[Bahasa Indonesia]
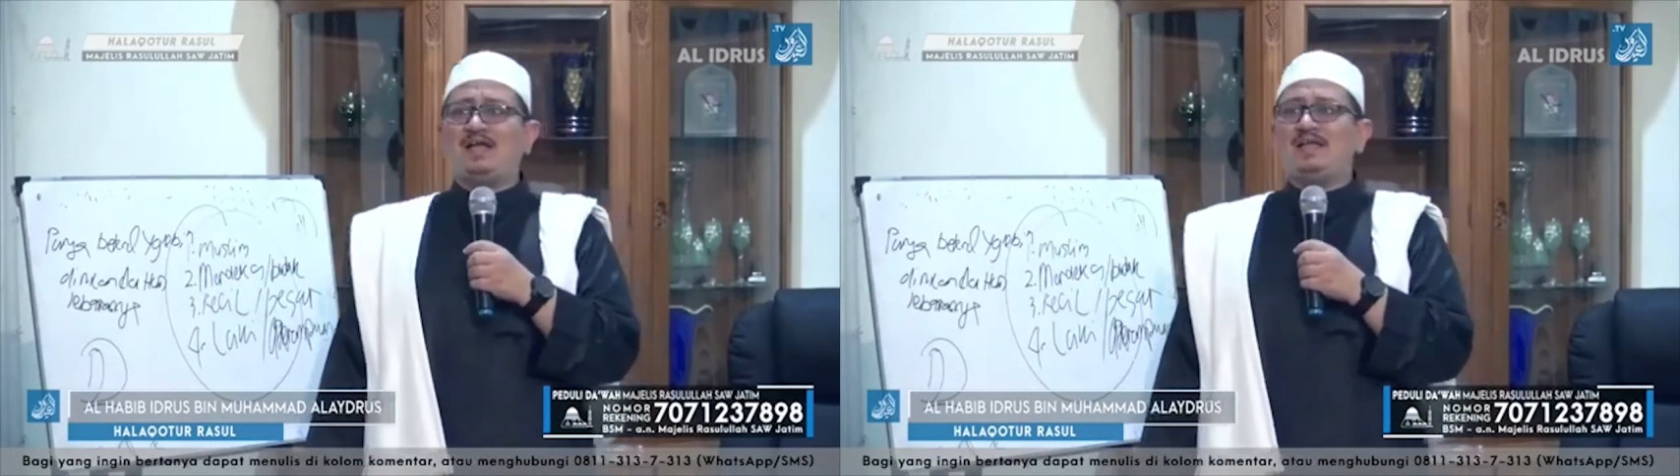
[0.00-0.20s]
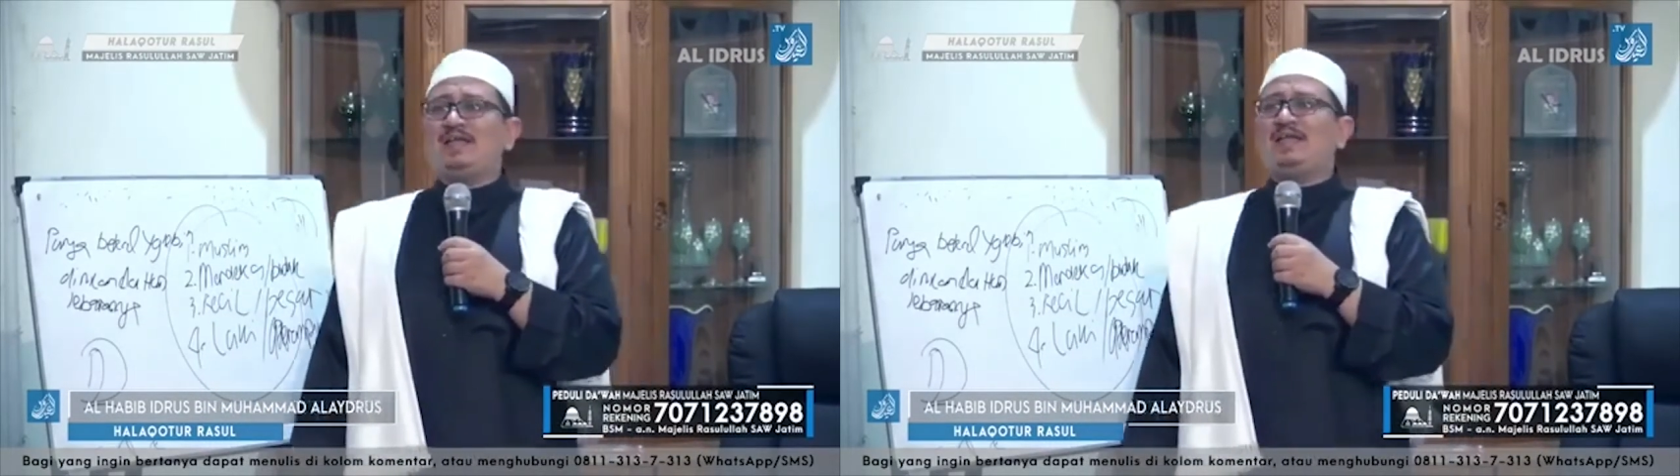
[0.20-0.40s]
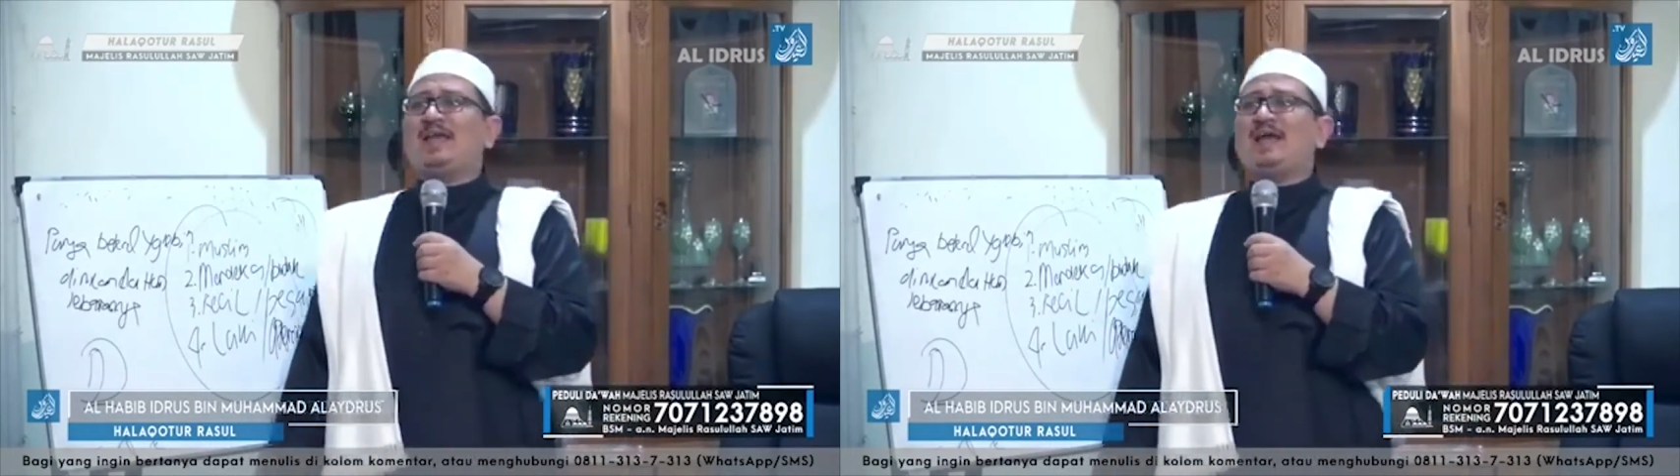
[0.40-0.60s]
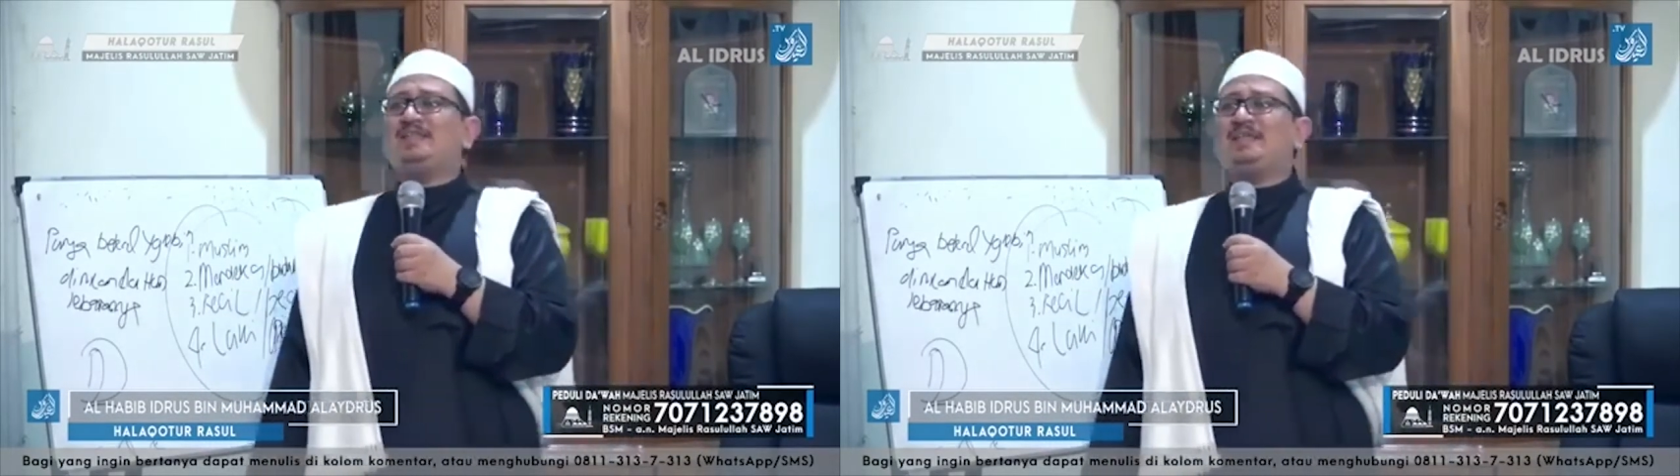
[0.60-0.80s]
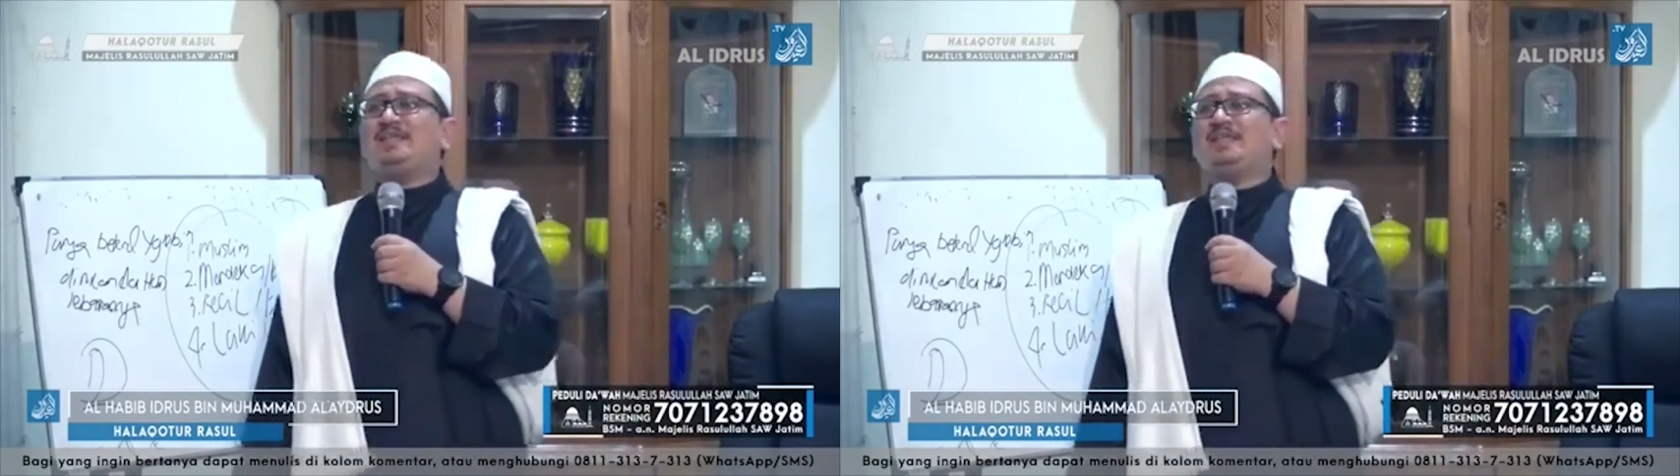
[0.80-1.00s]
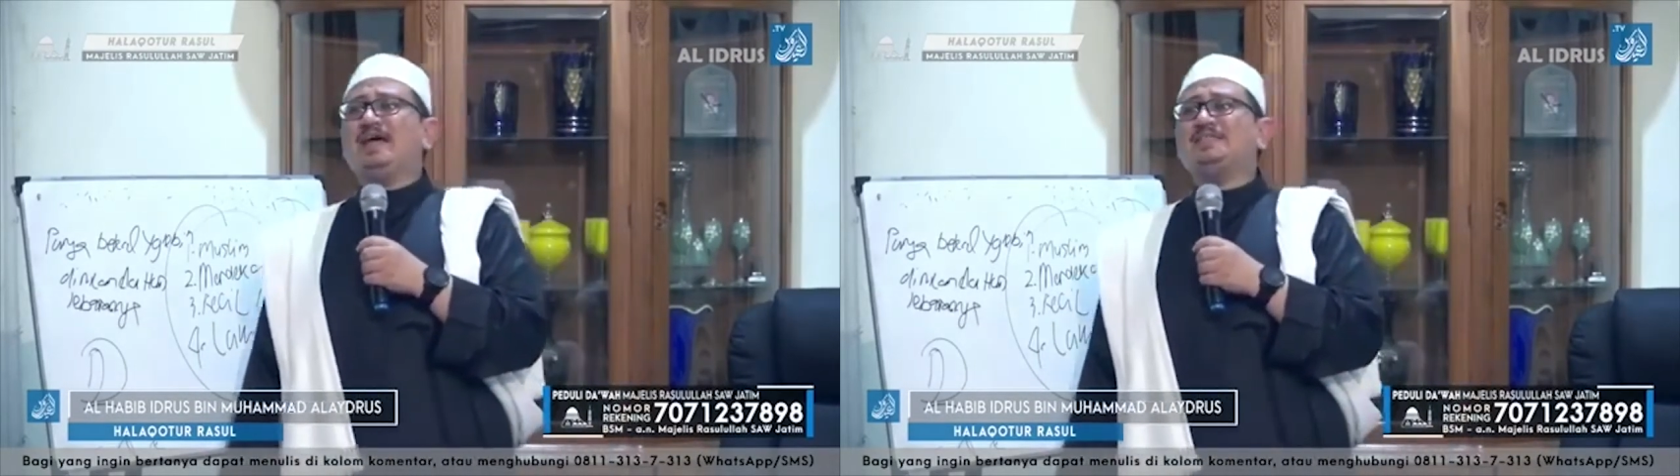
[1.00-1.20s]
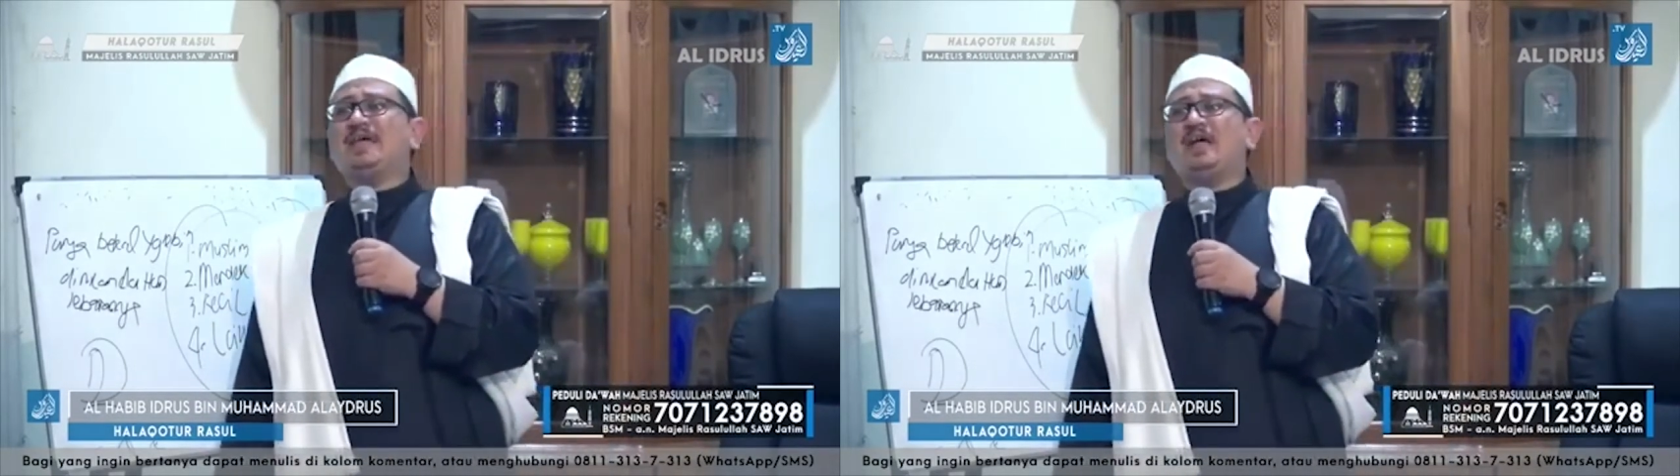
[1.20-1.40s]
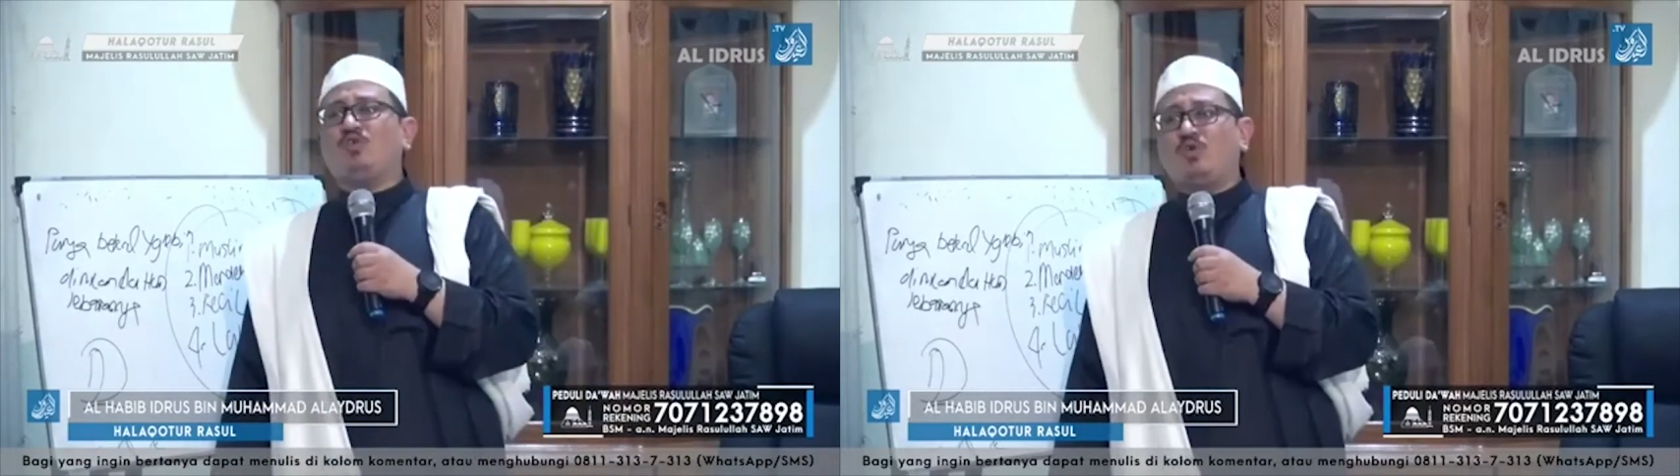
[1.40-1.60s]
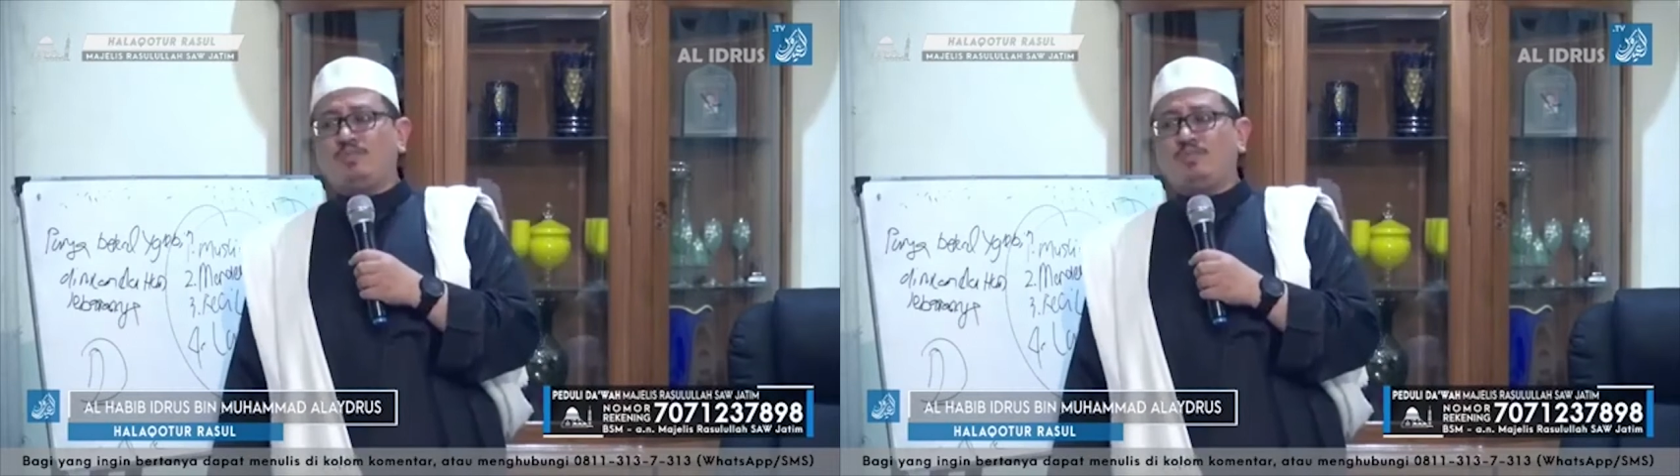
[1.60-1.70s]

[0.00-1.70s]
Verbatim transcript: yang tidak sanggup